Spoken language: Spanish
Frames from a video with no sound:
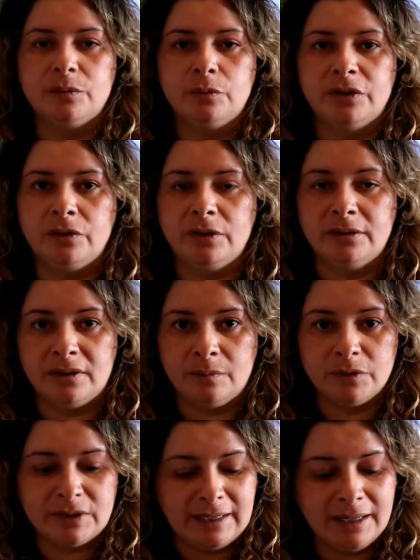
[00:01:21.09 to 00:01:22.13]
Bueno,
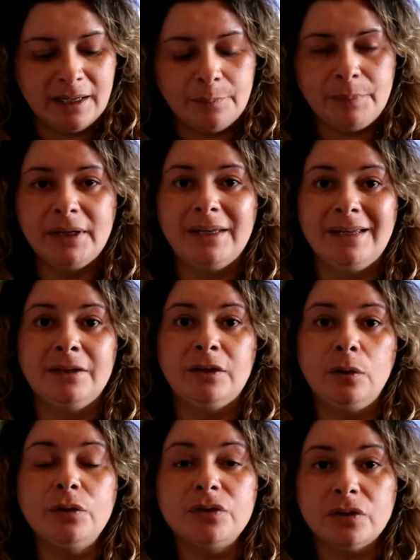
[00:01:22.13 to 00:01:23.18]
entramos a la app,
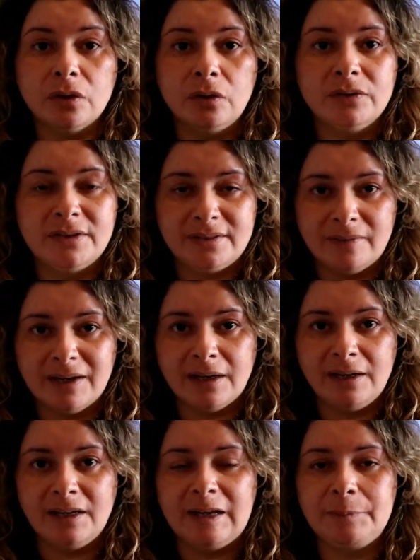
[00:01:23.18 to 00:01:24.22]
incluso si se
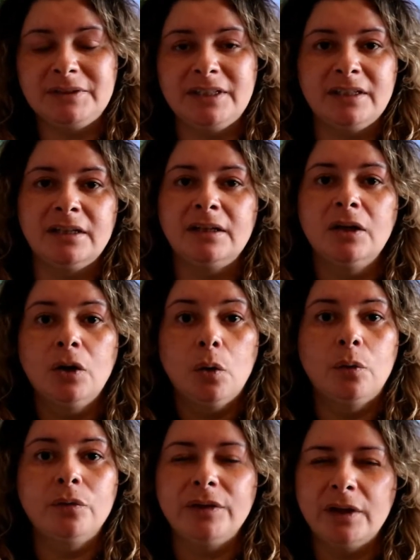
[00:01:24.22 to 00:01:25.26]
bajan la app tienen
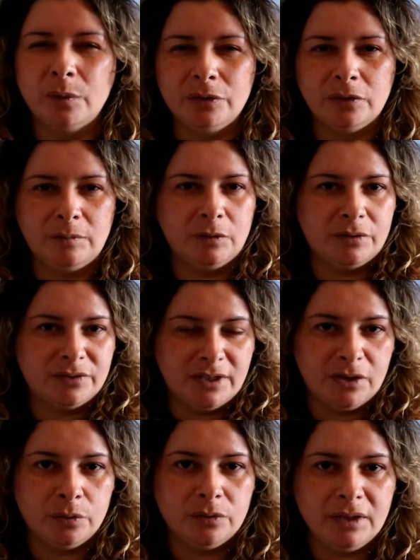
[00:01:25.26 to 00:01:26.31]
un descuento, no me acuerdo si
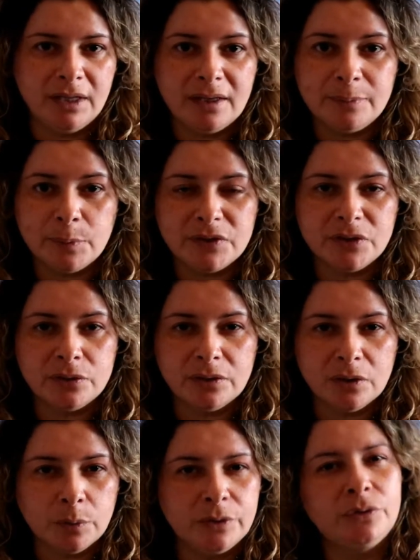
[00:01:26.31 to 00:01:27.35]
era de un 10% de
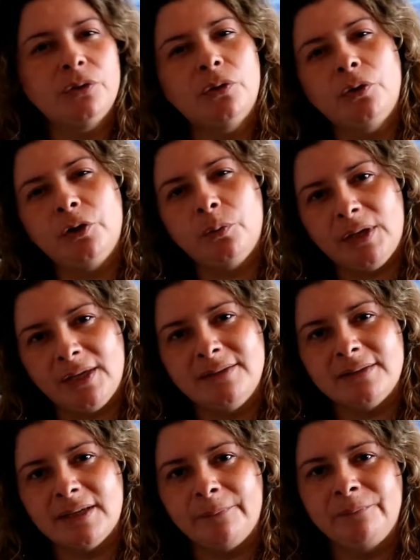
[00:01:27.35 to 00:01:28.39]
descuento o de un
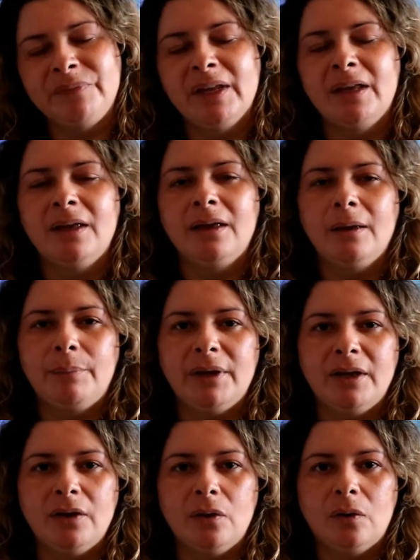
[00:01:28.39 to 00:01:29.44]
15%
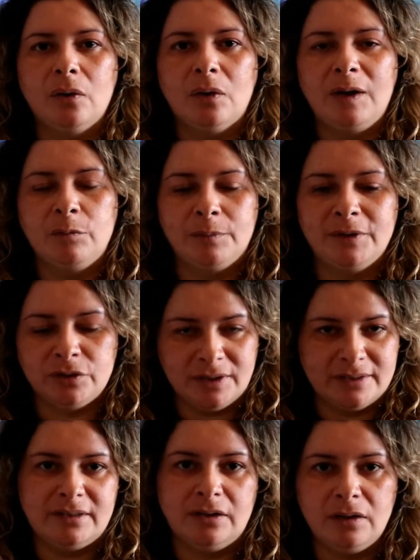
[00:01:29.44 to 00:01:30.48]
pero al momento de
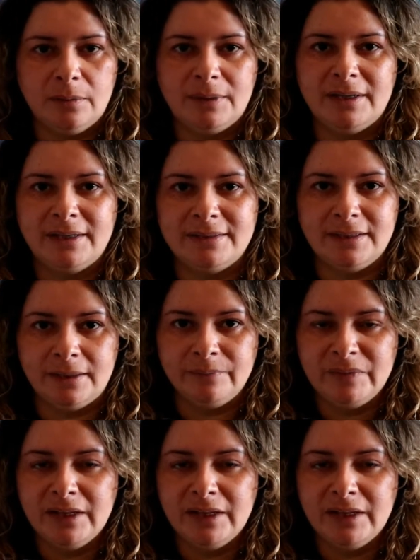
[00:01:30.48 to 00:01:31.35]
hacerlo les van a decir.